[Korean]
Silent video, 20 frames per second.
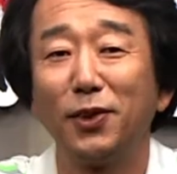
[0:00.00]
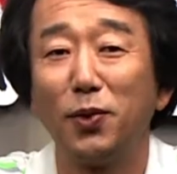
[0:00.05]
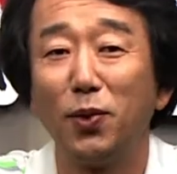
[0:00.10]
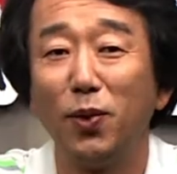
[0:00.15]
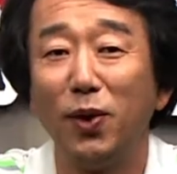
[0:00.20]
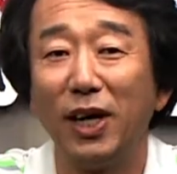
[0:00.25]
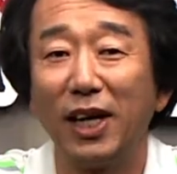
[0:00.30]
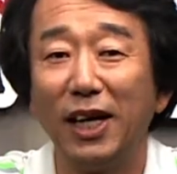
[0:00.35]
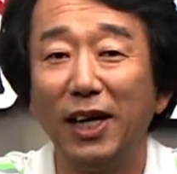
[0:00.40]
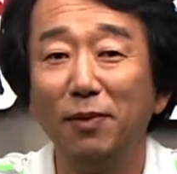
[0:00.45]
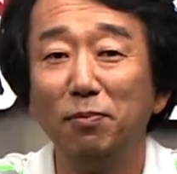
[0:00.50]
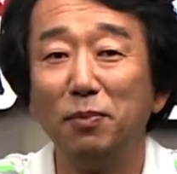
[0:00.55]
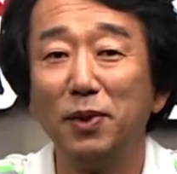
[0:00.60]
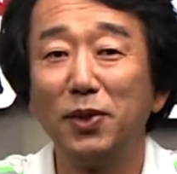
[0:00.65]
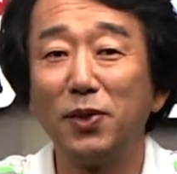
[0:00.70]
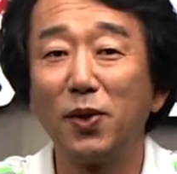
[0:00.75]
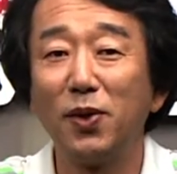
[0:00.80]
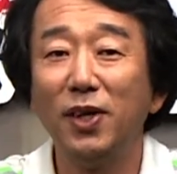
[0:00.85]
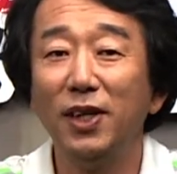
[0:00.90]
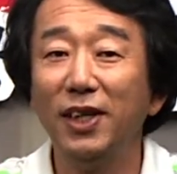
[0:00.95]
교활한
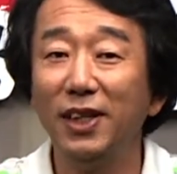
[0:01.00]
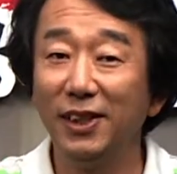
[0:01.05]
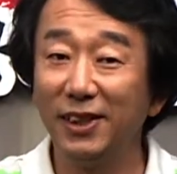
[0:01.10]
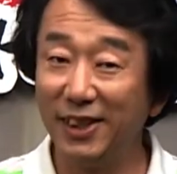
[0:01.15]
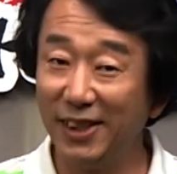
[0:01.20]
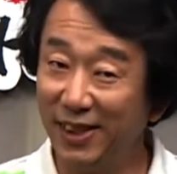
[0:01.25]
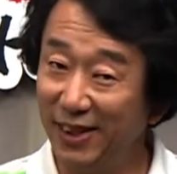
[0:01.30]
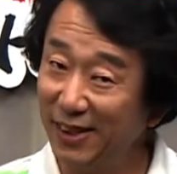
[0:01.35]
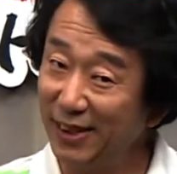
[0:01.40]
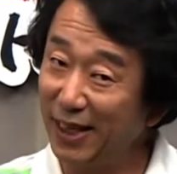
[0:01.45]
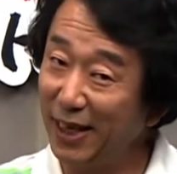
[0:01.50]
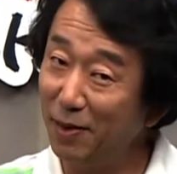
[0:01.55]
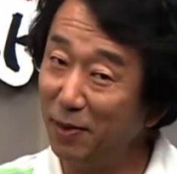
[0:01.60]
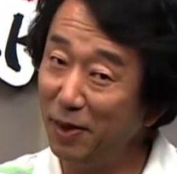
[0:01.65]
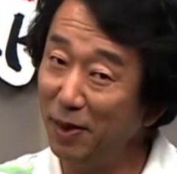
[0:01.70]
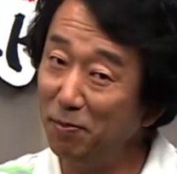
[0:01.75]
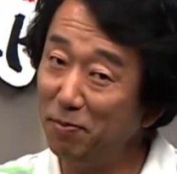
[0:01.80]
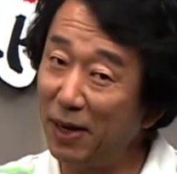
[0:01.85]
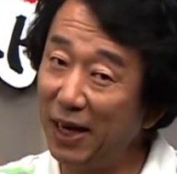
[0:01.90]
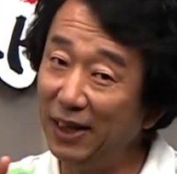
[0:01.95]
미소를 짓는
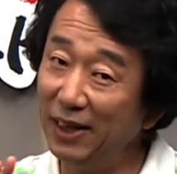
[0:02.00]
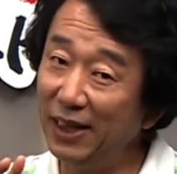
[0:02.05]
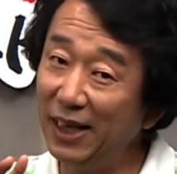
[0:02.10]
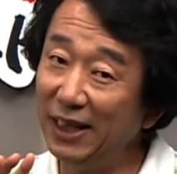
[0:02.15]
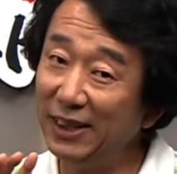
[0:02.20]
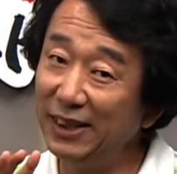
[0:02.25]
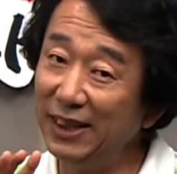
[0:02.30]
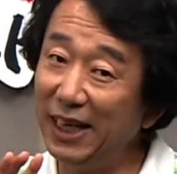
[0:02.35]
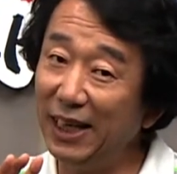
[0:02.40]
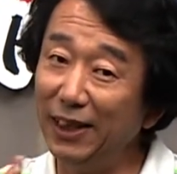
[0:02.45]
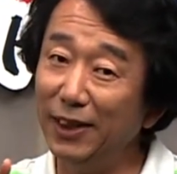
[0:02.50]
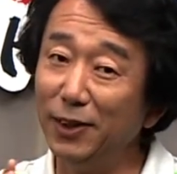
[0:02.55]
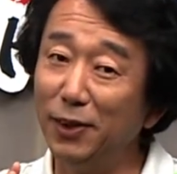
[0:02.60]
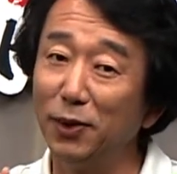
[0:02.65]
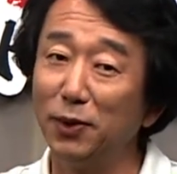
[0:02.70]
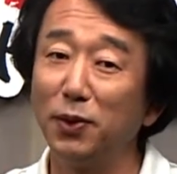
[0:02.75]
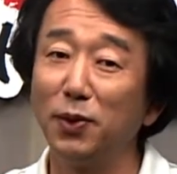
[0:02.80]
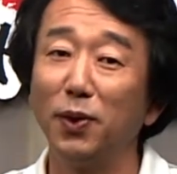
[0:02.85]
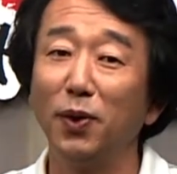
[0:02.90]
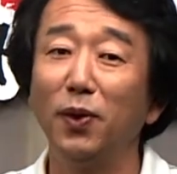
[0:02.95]
사람을 만나지 않는
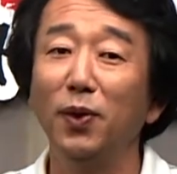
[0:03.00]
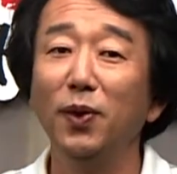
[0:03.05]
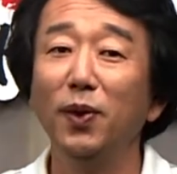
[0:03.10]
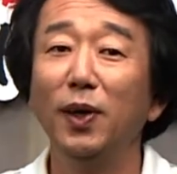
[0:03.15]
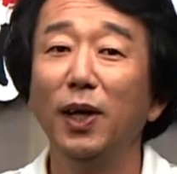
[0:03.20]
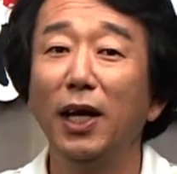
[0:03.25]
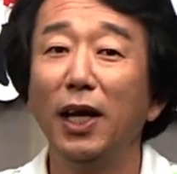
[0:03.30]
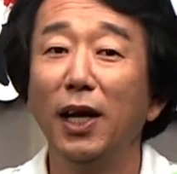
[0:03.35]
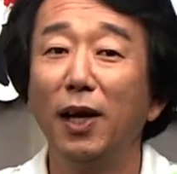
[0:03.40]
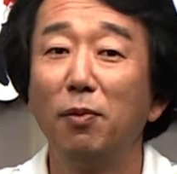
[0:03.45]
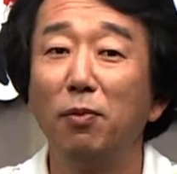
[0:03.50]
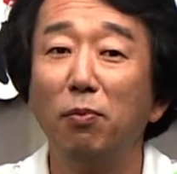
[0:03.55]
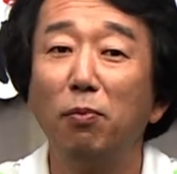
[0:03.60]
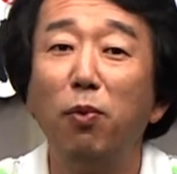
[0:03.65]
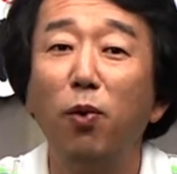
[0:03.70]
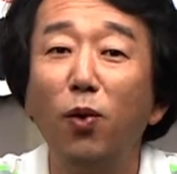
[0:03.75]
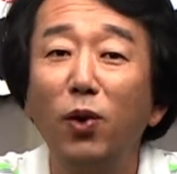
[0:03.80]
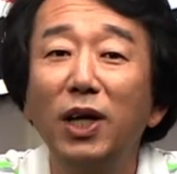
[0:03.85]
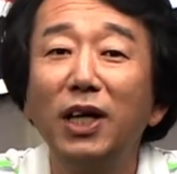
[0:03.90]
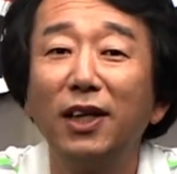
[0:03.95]
것도
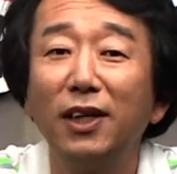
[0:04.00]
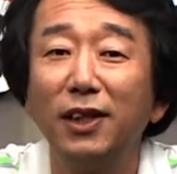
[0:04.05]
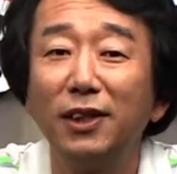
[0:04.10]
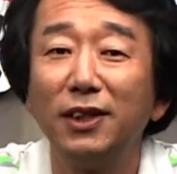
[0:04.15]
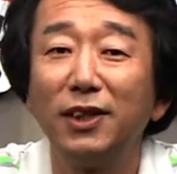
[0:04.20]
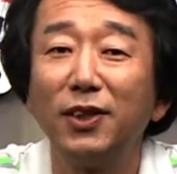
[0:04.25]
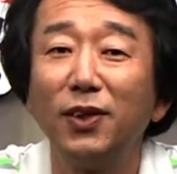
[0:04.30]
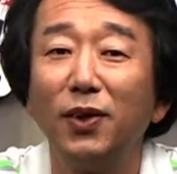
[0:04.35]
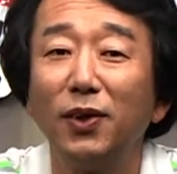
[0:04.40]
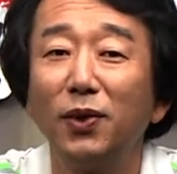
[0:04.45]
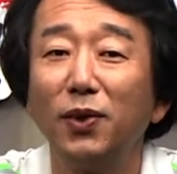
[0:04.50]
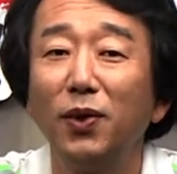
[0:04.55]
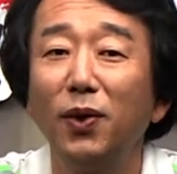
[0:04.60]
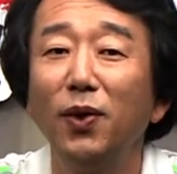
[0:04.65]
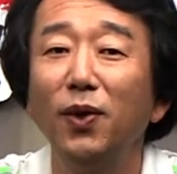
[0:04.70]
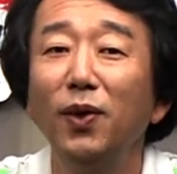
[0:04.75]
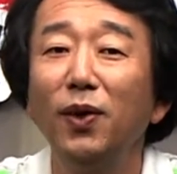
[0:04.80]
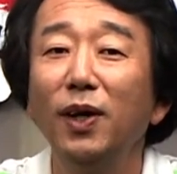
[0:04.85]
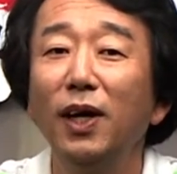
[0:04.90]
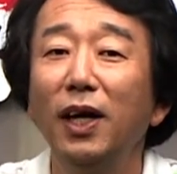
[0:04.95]
복일 것이고
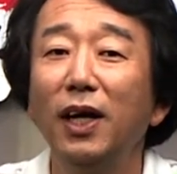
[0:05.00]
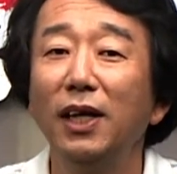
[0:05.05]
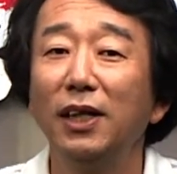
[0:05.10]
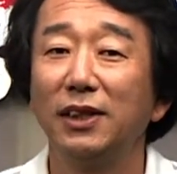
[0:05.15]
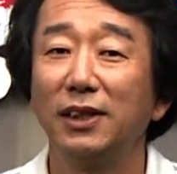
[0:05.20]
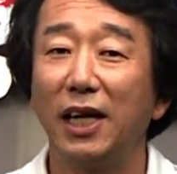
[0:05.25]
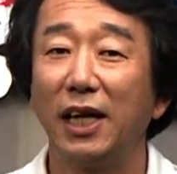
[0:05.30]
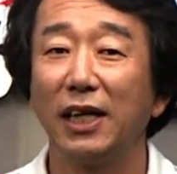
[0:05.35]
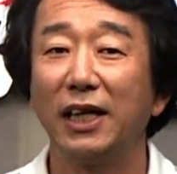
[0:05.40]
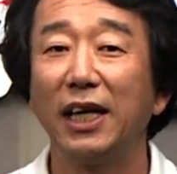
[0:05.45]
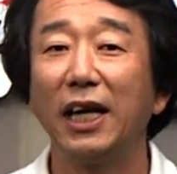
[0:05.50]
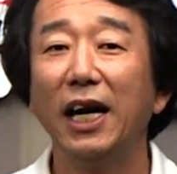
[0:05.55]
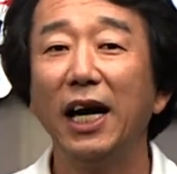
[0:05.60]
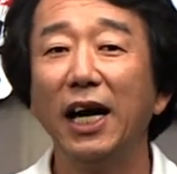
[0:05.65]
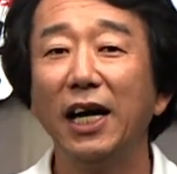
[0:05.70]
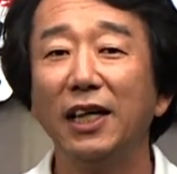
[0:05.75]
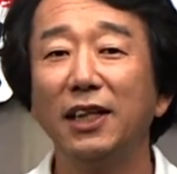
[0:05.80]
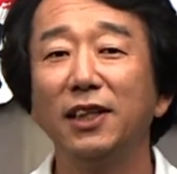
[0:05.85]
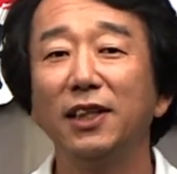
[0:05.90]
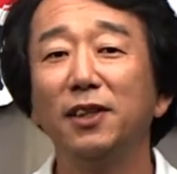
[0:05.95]
또
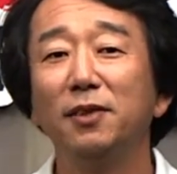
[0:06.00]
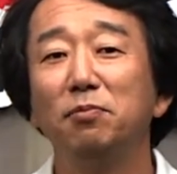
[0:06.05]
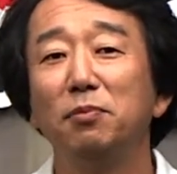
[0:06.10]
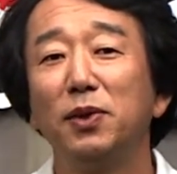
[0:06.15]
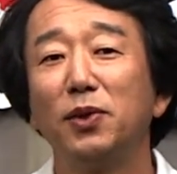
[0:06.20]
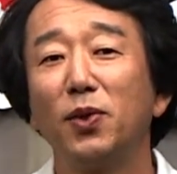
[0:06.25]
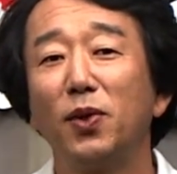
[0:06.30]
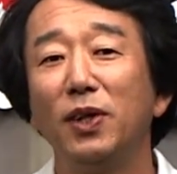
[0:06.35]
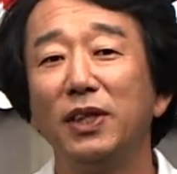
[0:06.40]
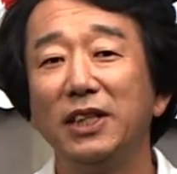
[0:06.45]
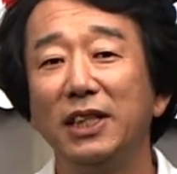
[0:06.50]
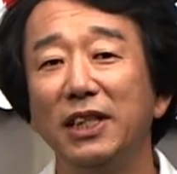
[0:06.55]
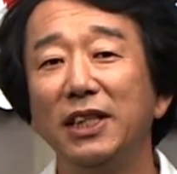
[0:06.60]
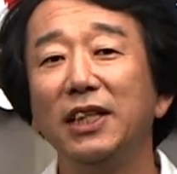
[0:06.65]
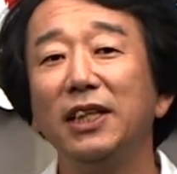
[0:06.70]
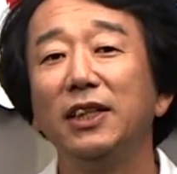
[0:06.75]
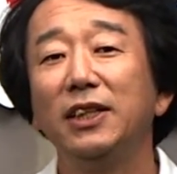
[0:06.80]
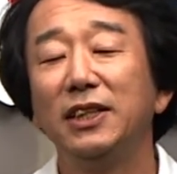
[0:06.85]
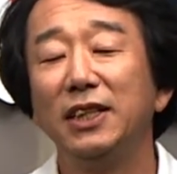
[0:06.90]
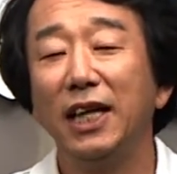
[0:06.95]
자기가 그런 미소를
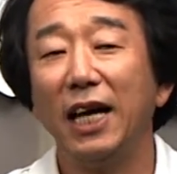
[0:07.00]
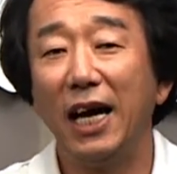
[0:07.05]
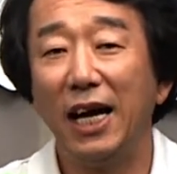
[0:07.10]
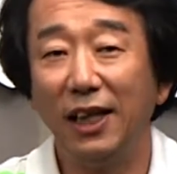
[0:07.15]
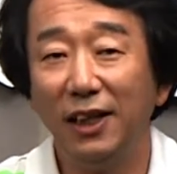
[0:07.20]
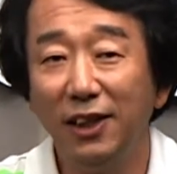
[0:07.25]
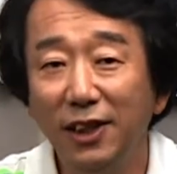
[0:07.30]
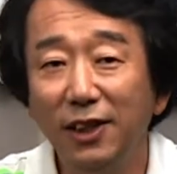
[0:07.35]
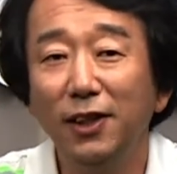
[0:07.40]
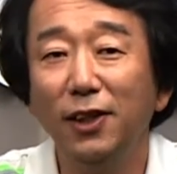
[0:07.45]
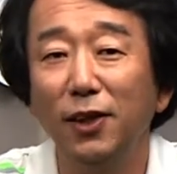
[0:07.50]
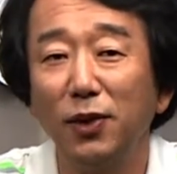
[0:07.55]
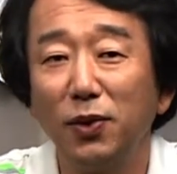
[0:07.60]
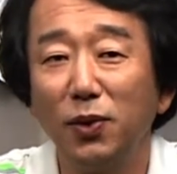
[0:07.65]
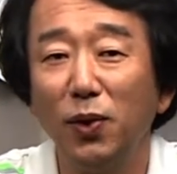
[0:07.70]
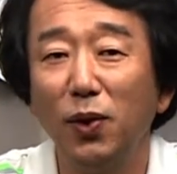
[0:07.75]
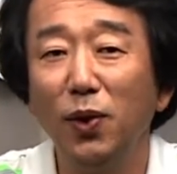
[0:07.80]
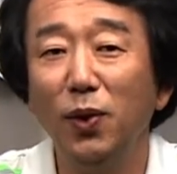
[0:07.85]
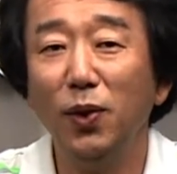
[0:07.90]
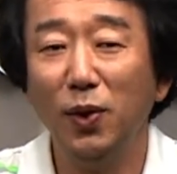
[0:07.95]
짓지 않는
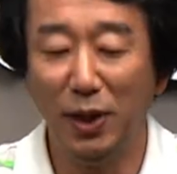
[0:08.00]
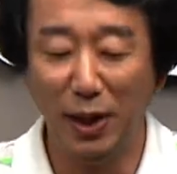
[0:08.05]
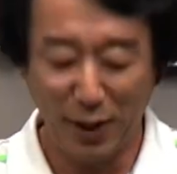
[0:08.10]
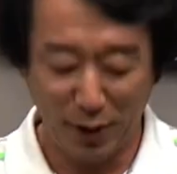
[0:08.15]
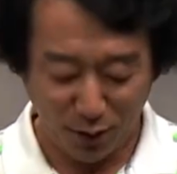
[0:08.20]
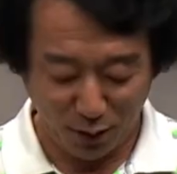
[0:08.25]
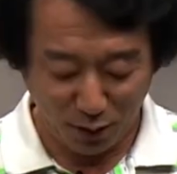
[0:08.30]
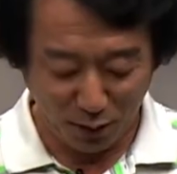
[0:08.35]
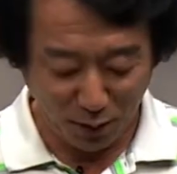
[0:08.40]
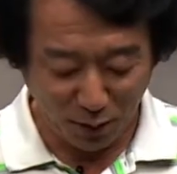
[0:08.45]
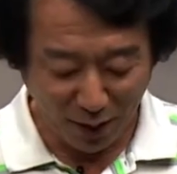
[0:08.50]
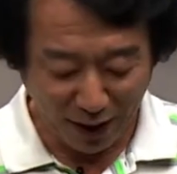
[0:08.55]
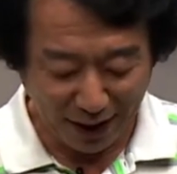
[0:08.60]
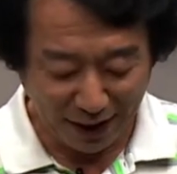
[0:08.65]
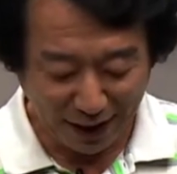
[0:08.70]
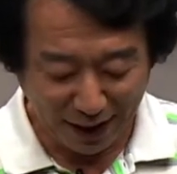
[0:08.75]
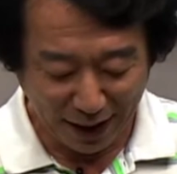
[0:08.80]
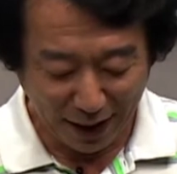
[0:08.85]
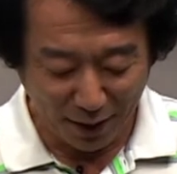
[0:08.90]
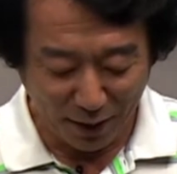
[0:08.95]
것도 중요할
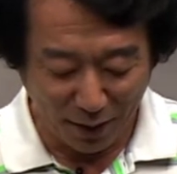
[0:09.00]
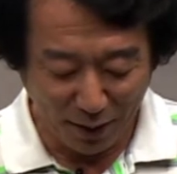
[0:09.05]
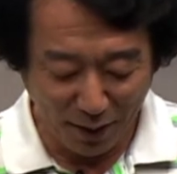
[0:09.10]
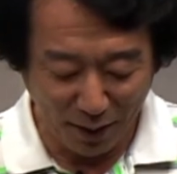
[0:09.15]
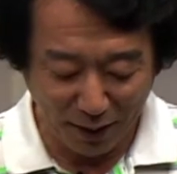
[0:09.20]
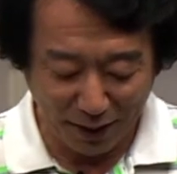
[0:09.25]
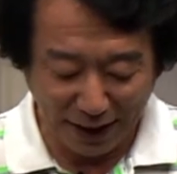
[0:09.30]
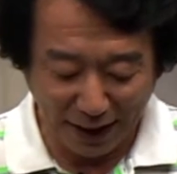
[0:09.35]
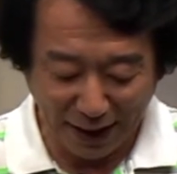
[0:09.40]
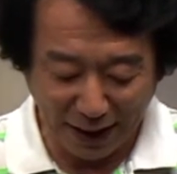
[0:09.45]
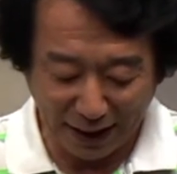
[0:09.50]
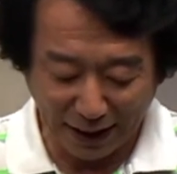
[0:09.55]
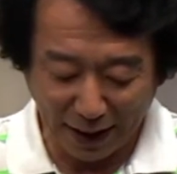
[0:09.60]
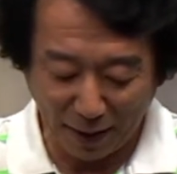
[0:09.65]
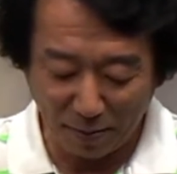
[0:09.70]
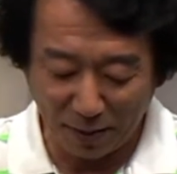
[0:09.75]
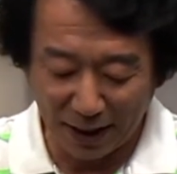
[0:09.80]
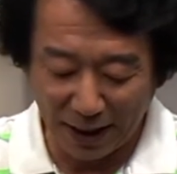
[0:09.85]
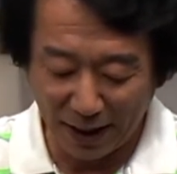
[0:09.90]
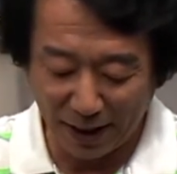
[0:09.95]
거라고
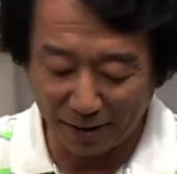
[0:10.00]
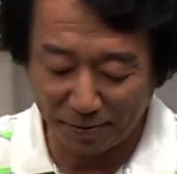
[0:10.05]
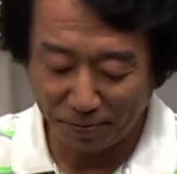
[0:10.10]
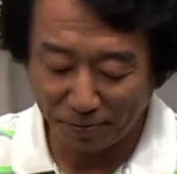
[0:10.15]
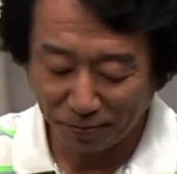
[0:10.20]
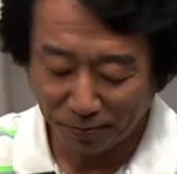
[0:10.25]
생각됩니다.